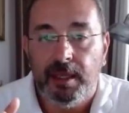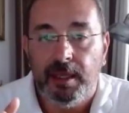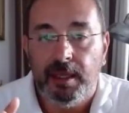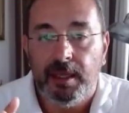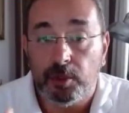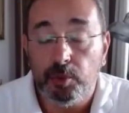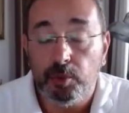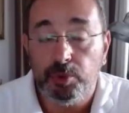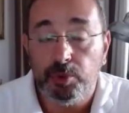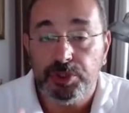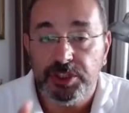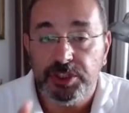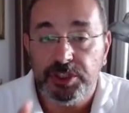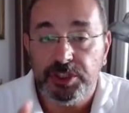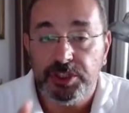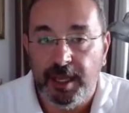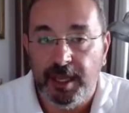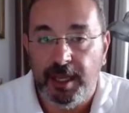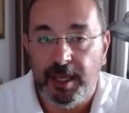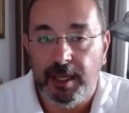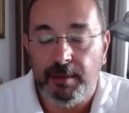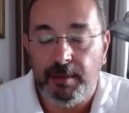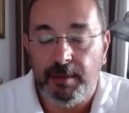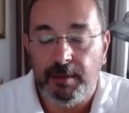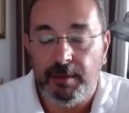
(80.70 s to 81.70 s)
آه،
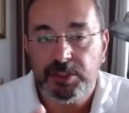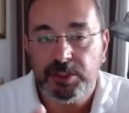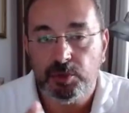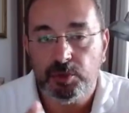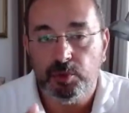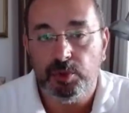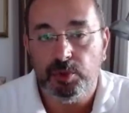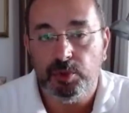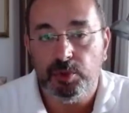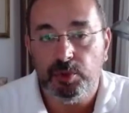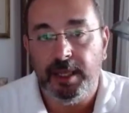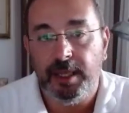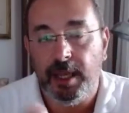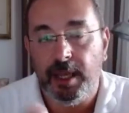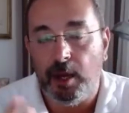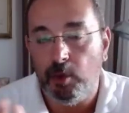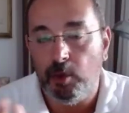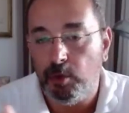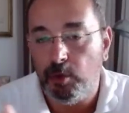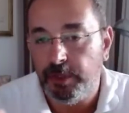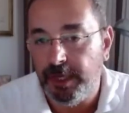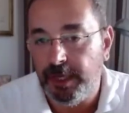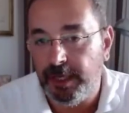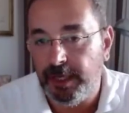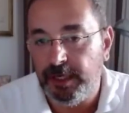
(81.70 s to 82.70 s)
روسيا مسؤوله
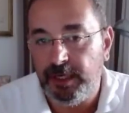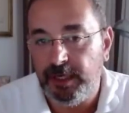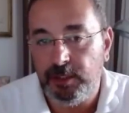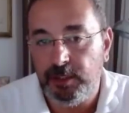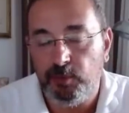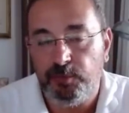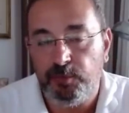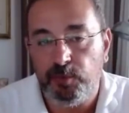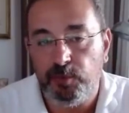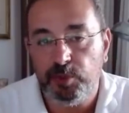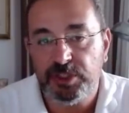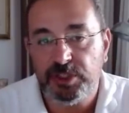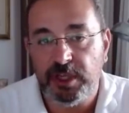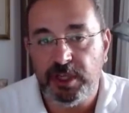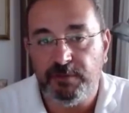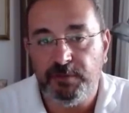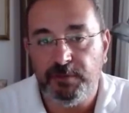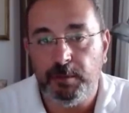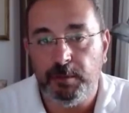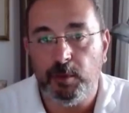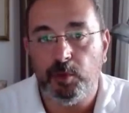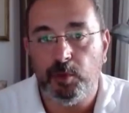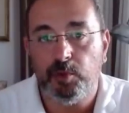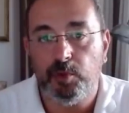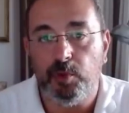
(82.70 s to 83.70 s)
او يعني نفوذها
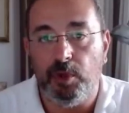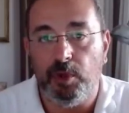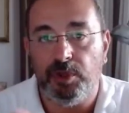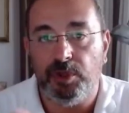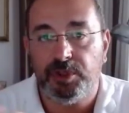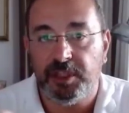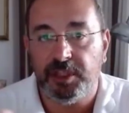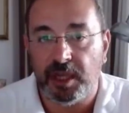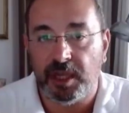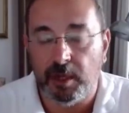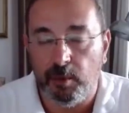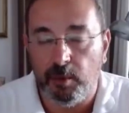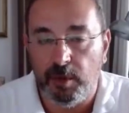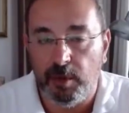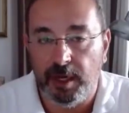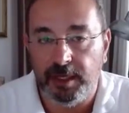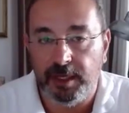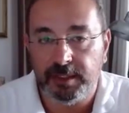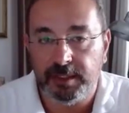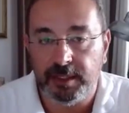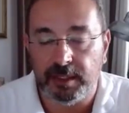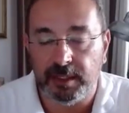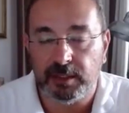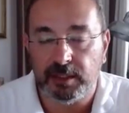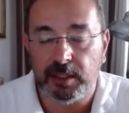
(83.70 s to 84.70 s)
في موضوع
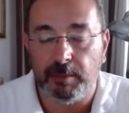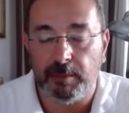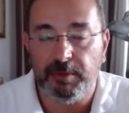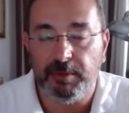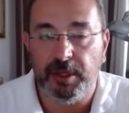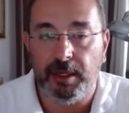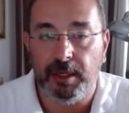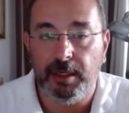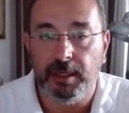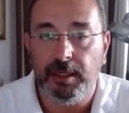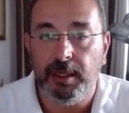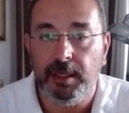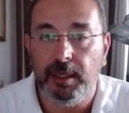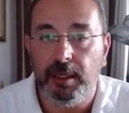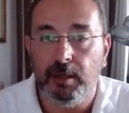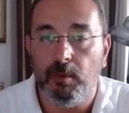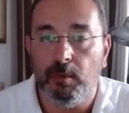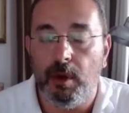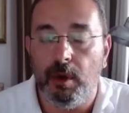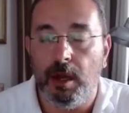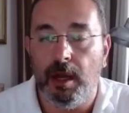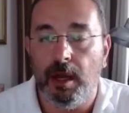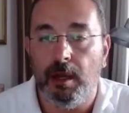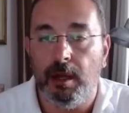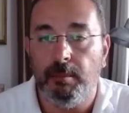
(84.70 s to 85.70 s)
الثروات الطبيعيه
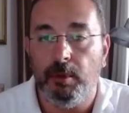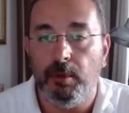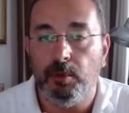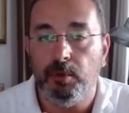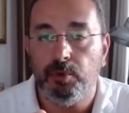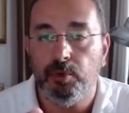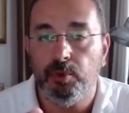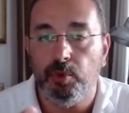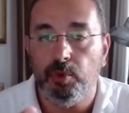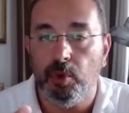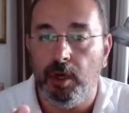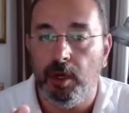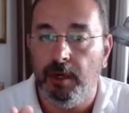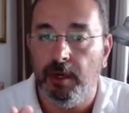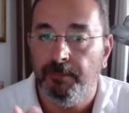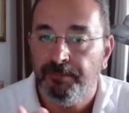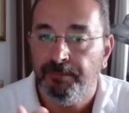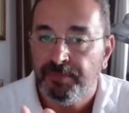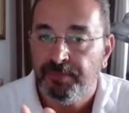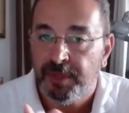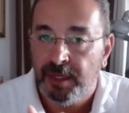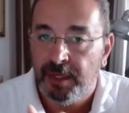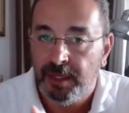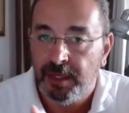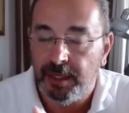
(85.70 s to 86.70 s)
وموضوع
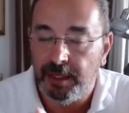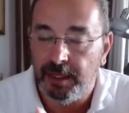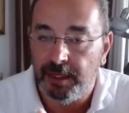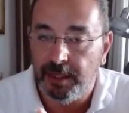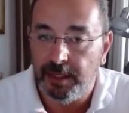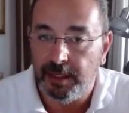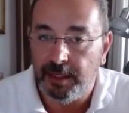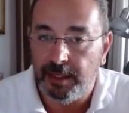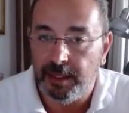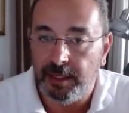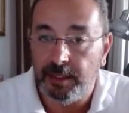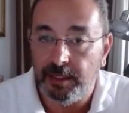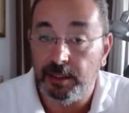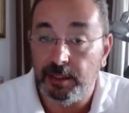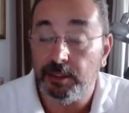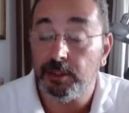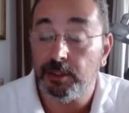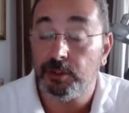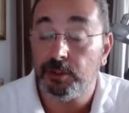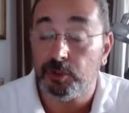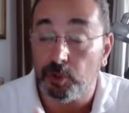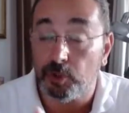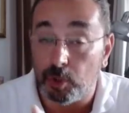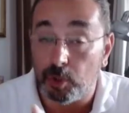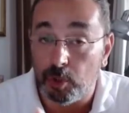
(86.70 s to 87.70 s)
آه،
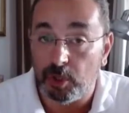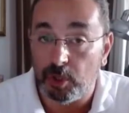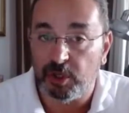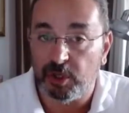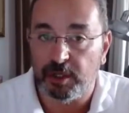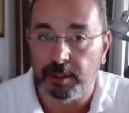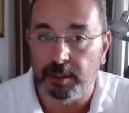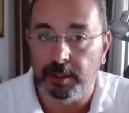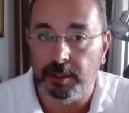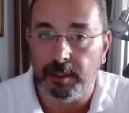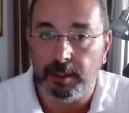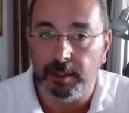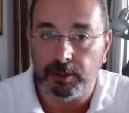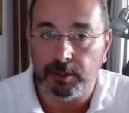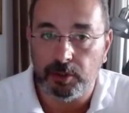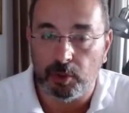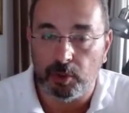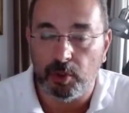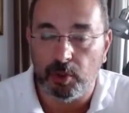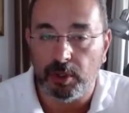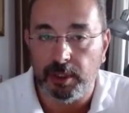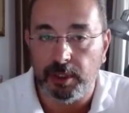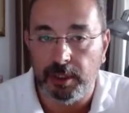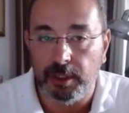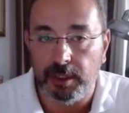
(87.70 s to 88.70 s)
الطرق
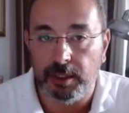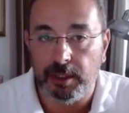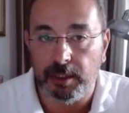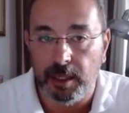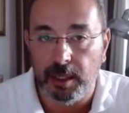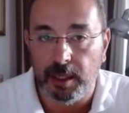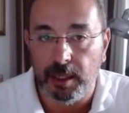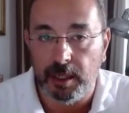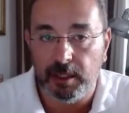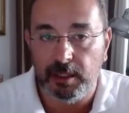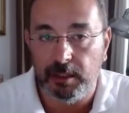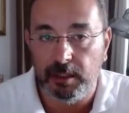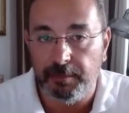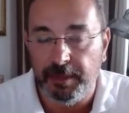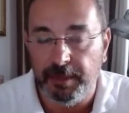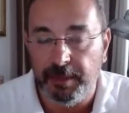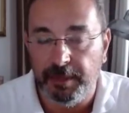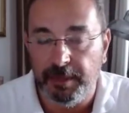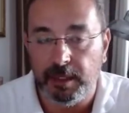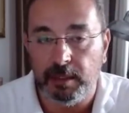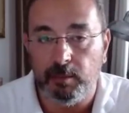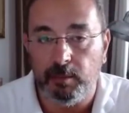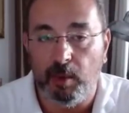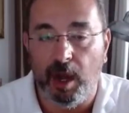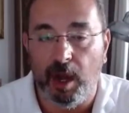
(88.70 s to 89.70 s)
طرق النقل
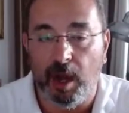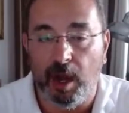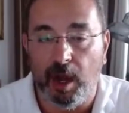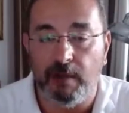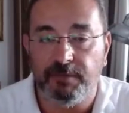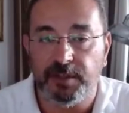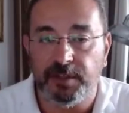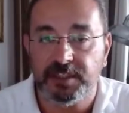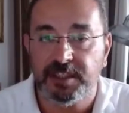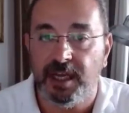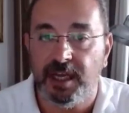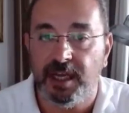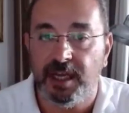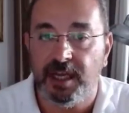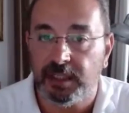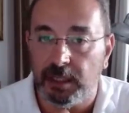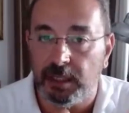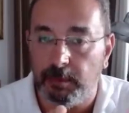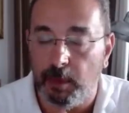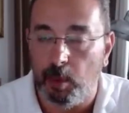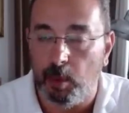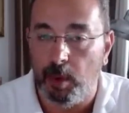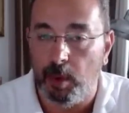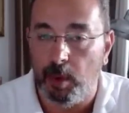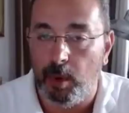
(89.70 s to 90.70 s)
بين المحافظات
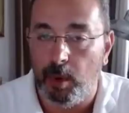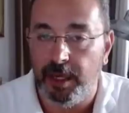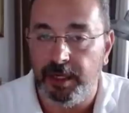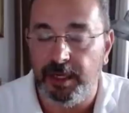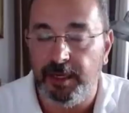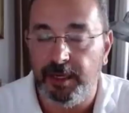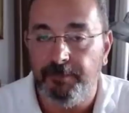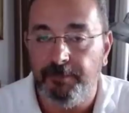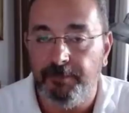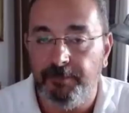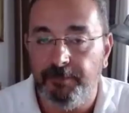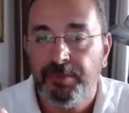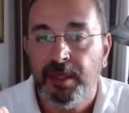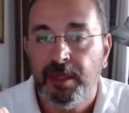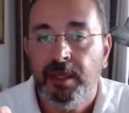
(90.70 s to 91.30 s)
الموانئ